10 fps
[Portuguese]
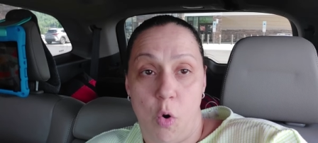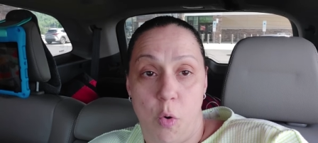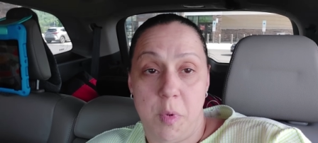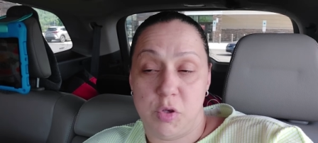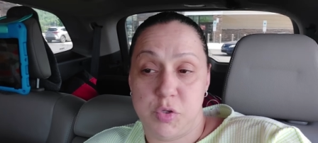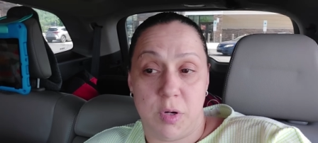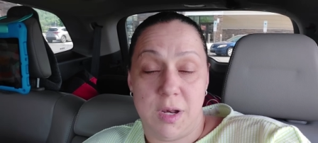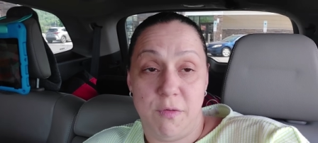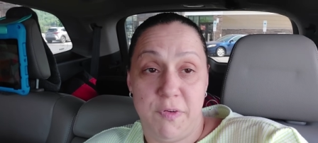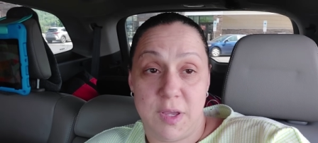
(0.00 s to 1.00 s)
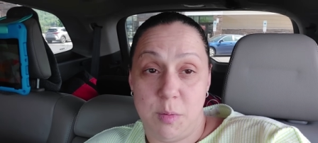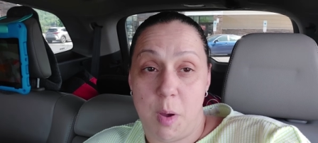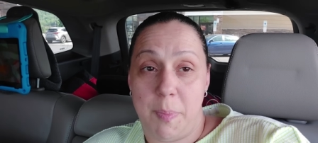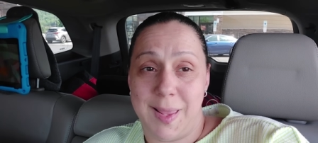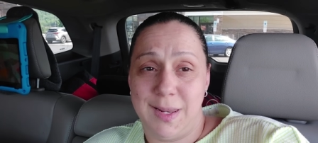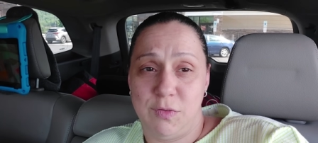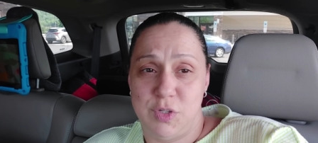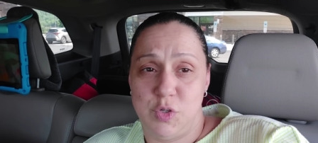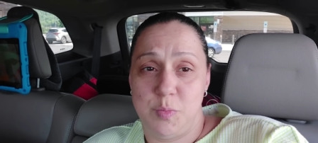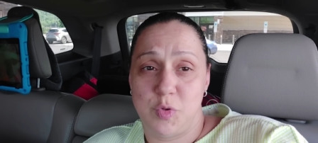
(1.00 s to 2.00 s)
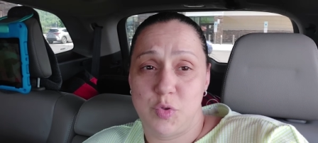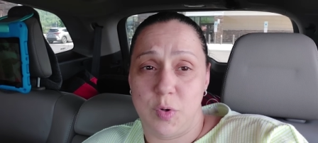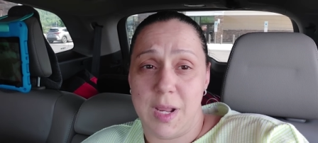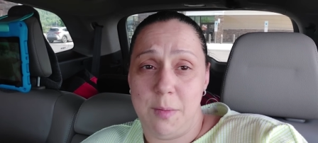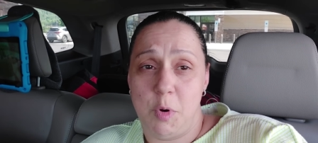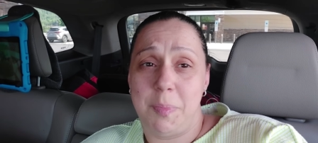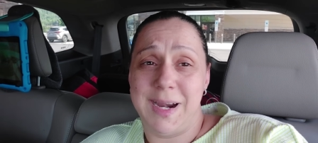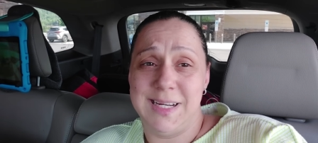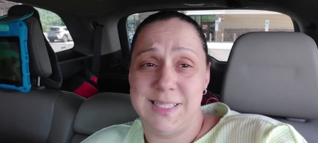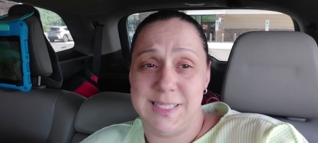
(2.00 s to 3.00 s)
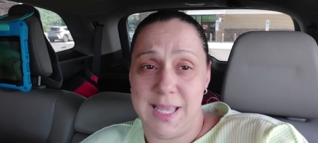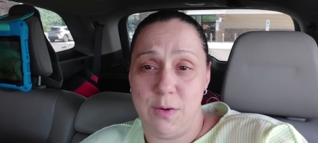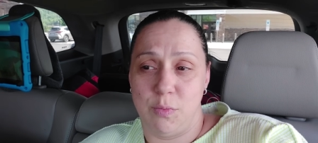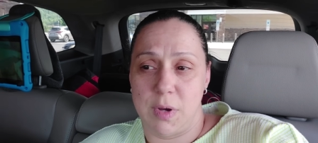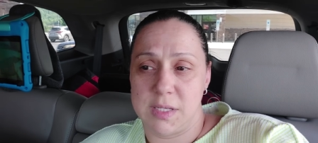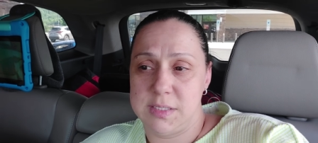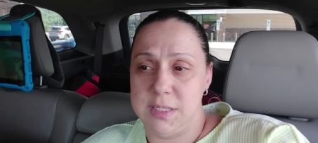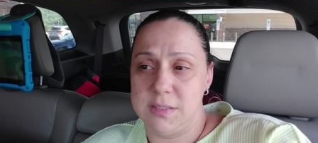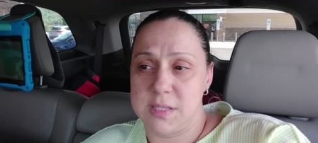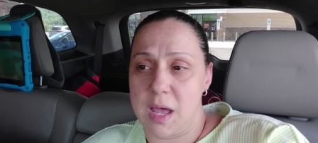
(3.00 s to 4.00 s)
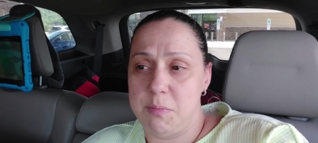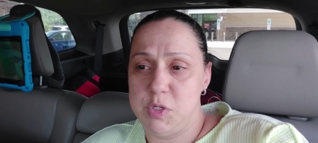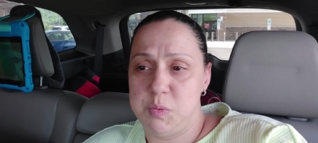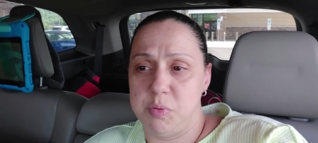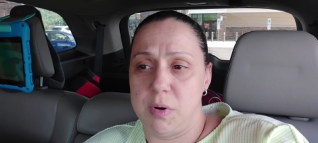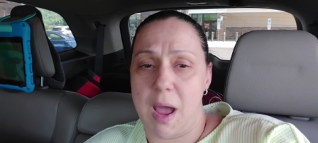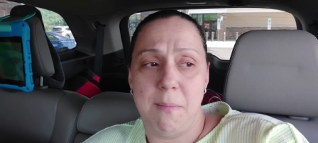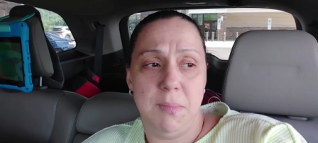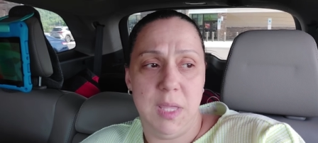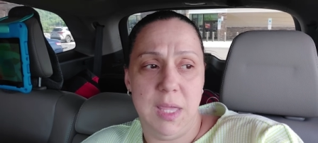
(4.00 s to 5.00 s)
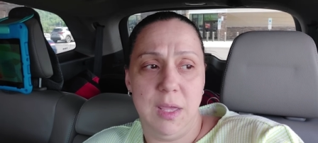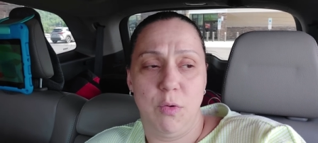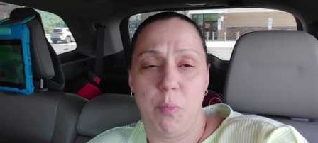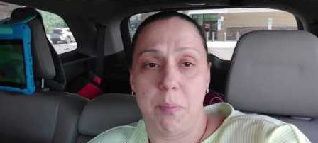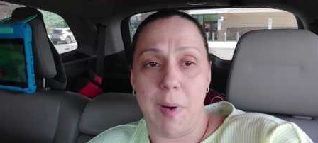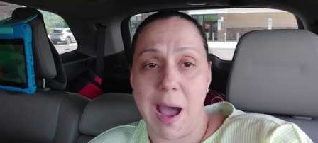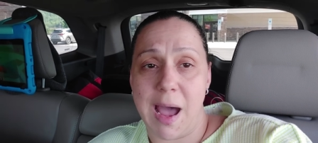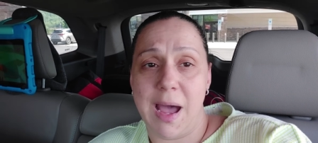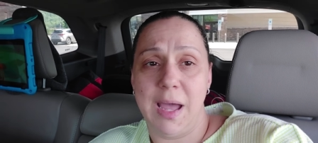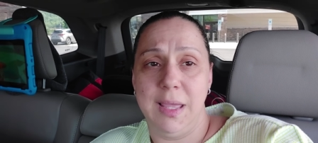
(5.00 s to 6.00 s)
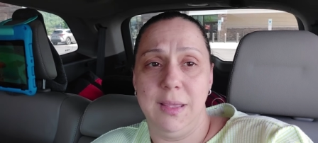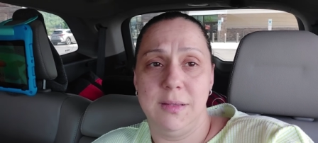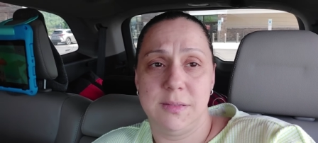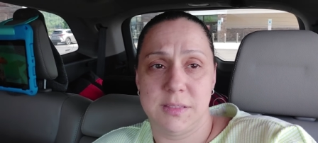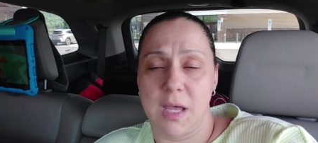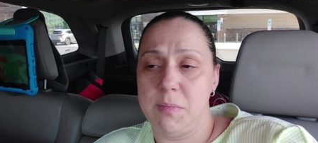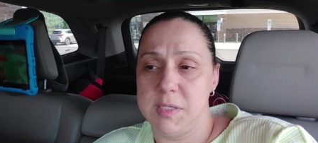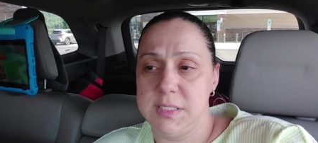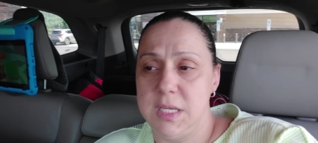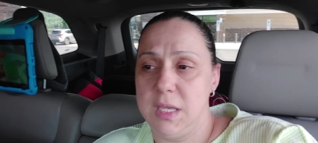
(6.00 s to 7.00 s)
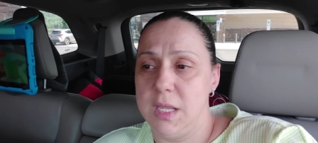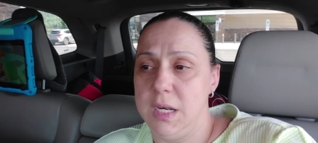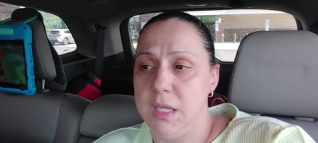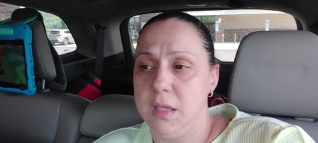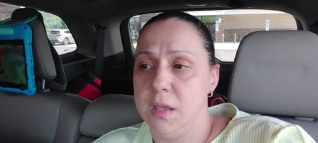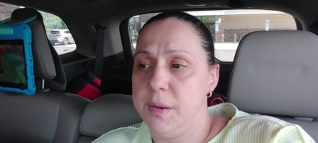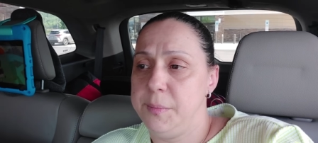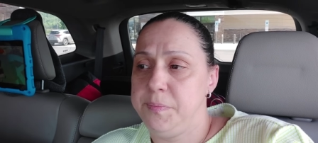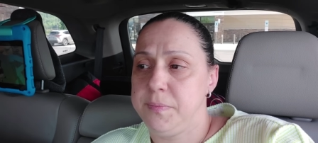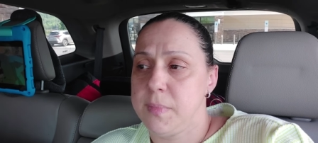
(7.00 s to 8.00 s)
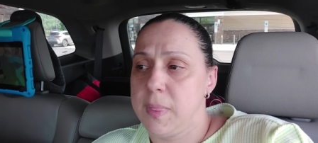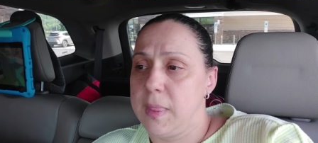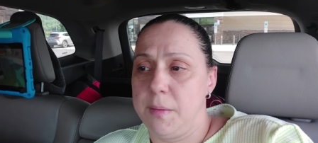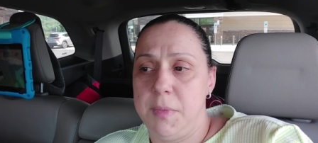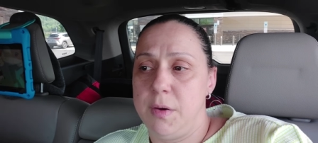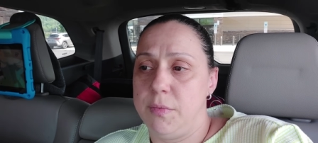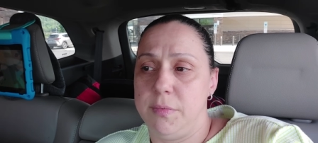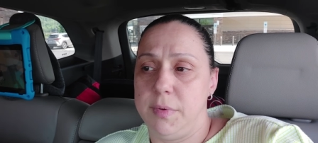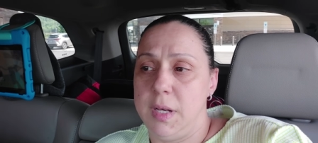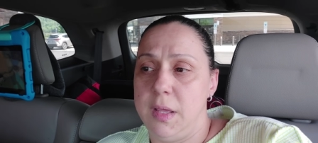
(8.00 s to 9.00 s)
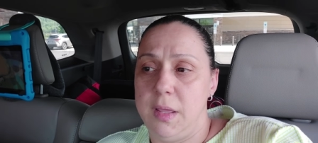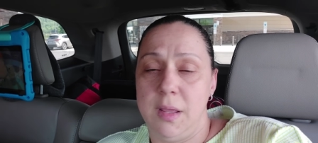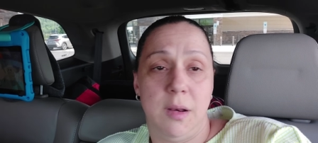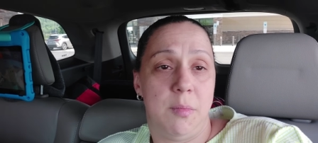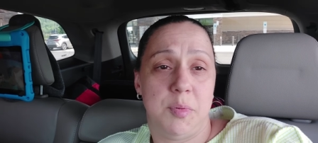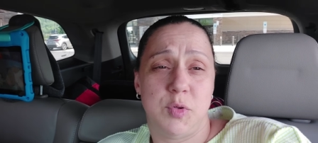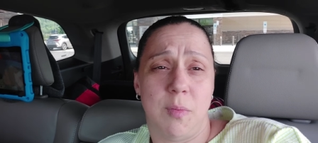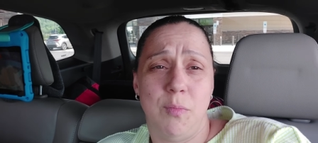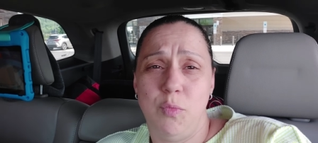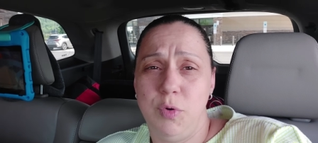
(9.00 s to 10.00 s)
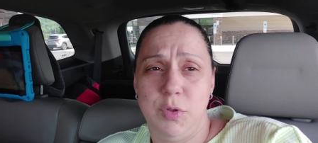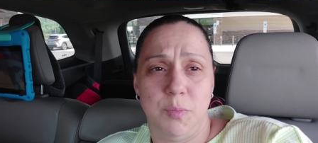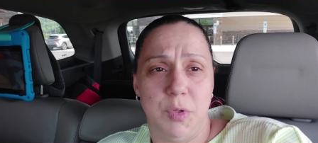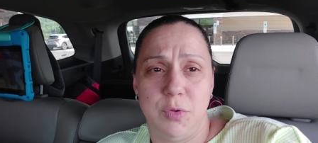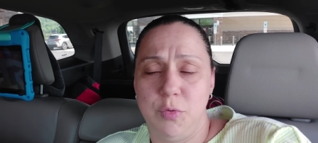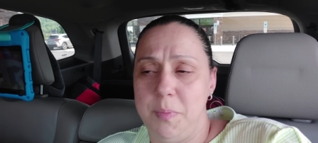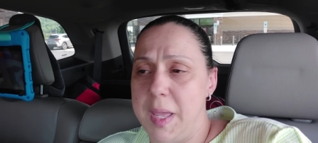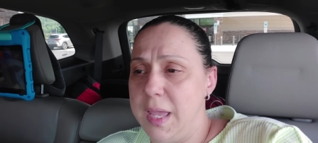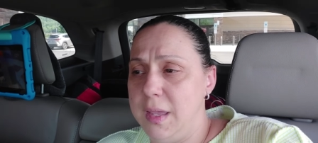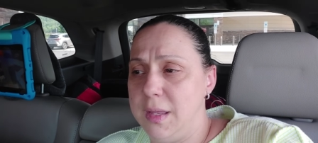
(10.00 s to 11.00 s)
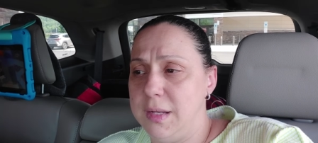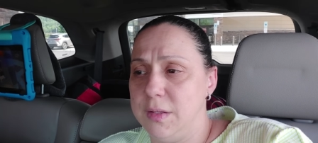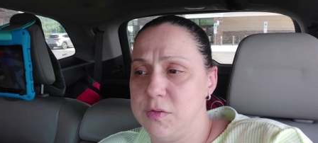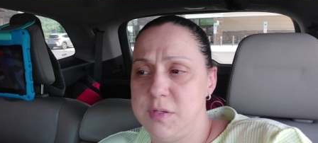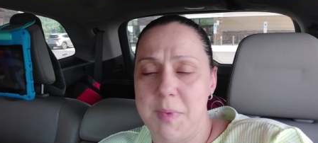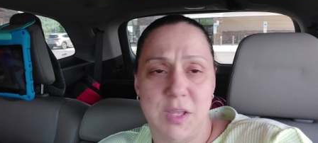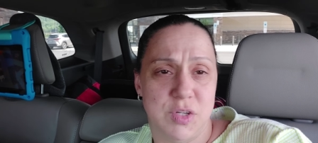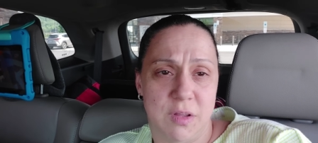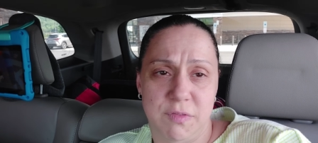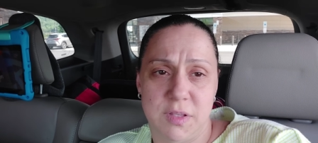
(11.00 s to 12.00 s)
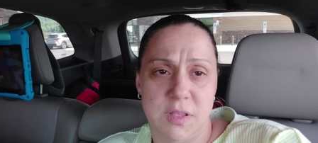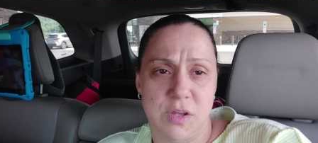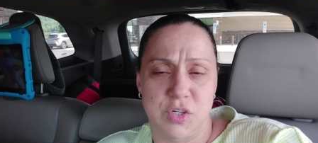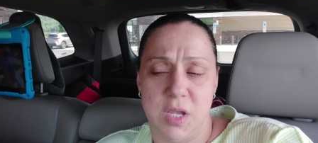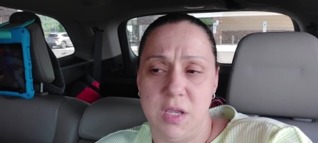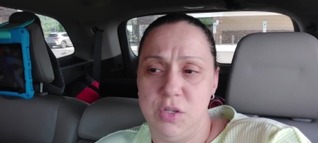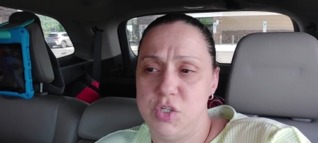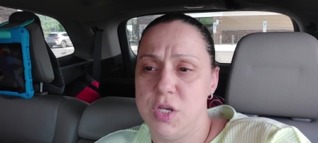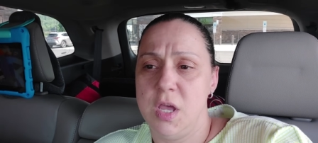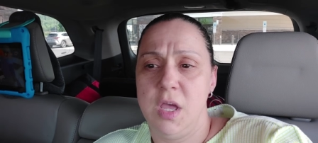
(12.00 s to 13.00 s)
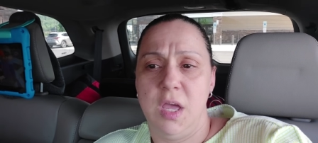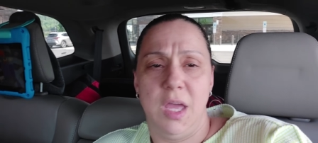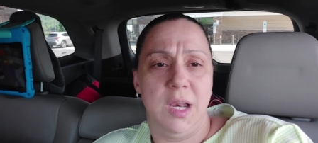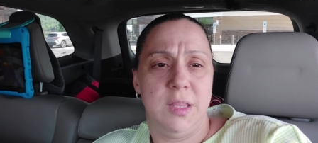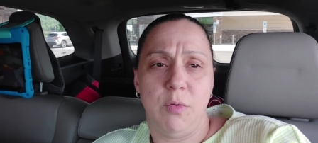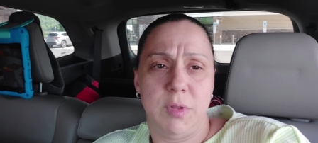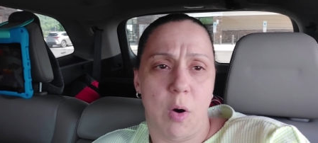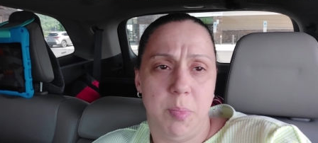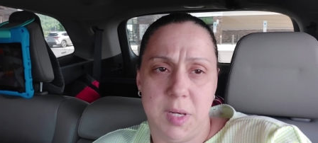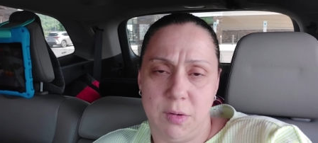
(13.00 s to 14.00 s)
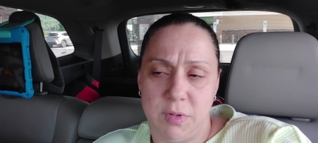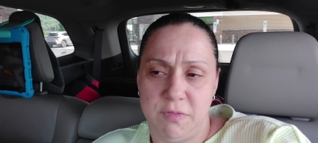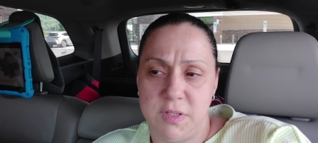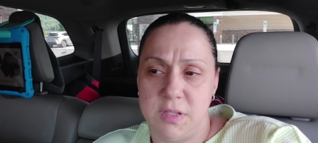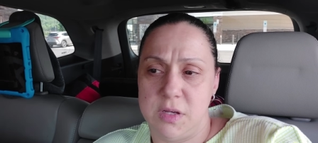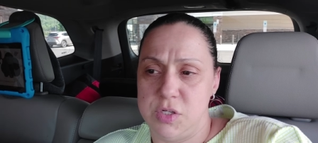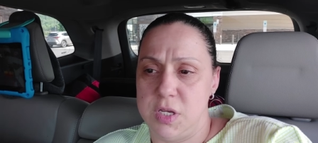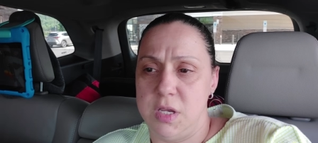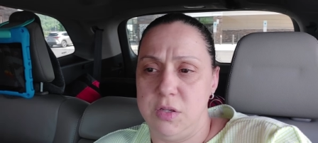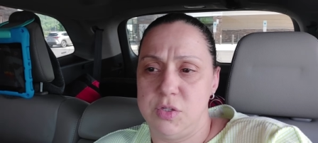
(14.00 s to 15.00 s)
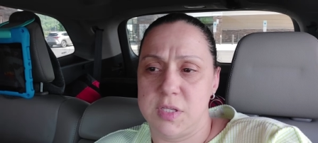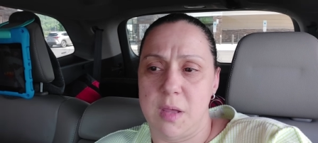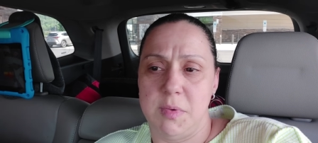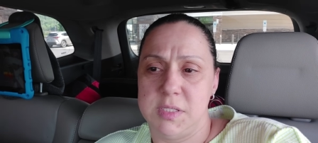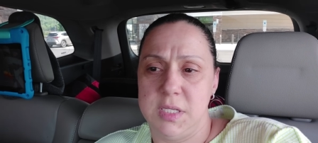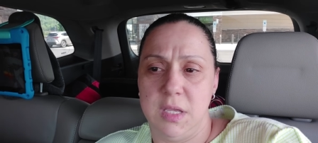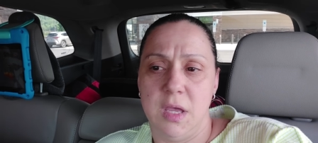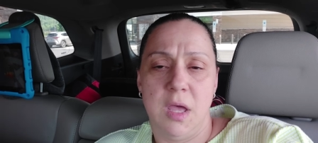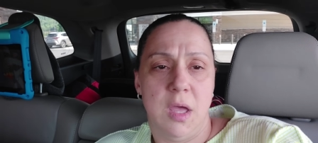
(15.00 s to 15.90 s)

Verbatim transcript: O meu sogro, ele não fica no meu pé não, gente. O meu sogro, ele é meu parceiro, assim, sabe? Tipo, amigo, pai, sabe? Assim, ele... Meu, ele, ele é uma pessoa muito, muito do bem. Ele não se mete na vida da gente. Ele não dá opinião na vida da gente, sabe? Assim,